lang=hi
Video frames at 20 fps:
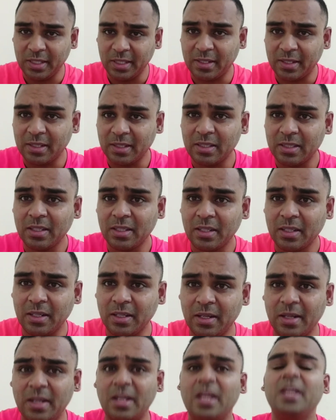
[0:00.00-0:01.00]
दिक्कत
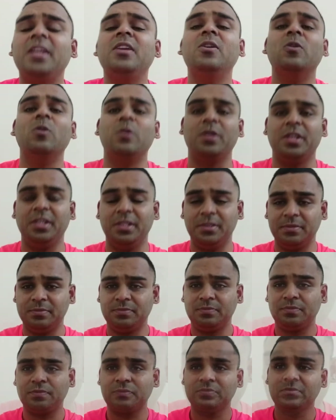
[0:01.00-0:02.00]
नहीं होगी
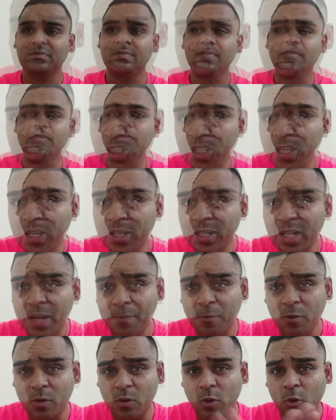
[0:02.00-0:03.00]
चौथी चीज़ है अगर
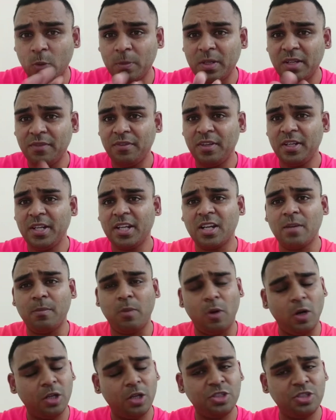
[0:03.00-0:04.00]
आपको घूमने फिरने का
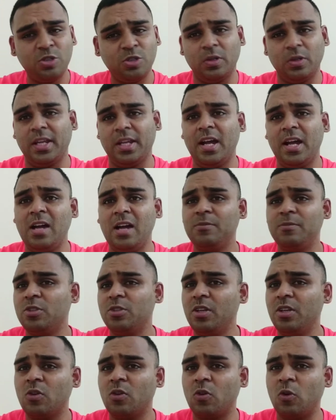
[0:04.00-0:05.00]
बहुत शौक है आप
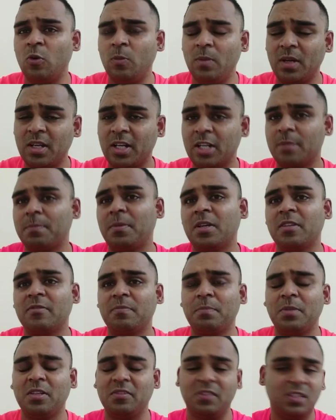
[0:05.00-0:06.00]
जो है घुमक्कड़
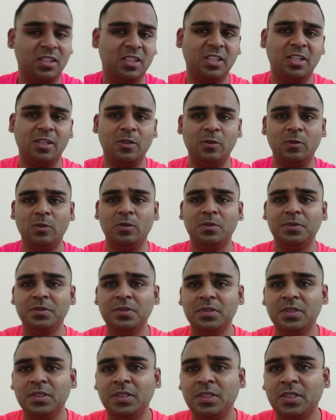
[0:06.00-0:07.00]
प्रवृत्ति के हो
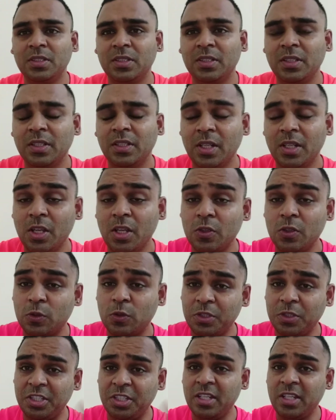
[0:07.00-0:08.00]

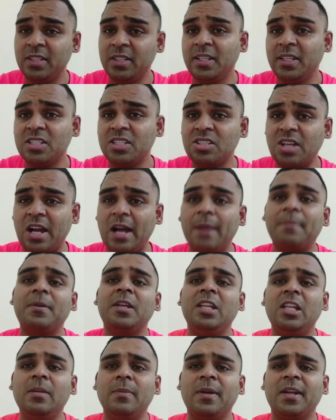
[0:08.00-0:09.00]
तो ये देश
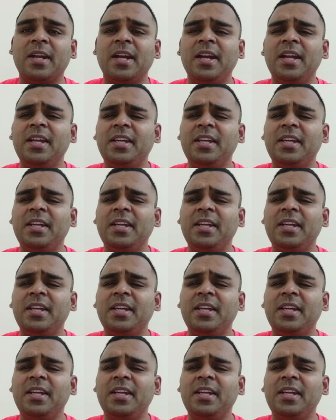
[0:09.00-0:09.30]
आपके लिए बना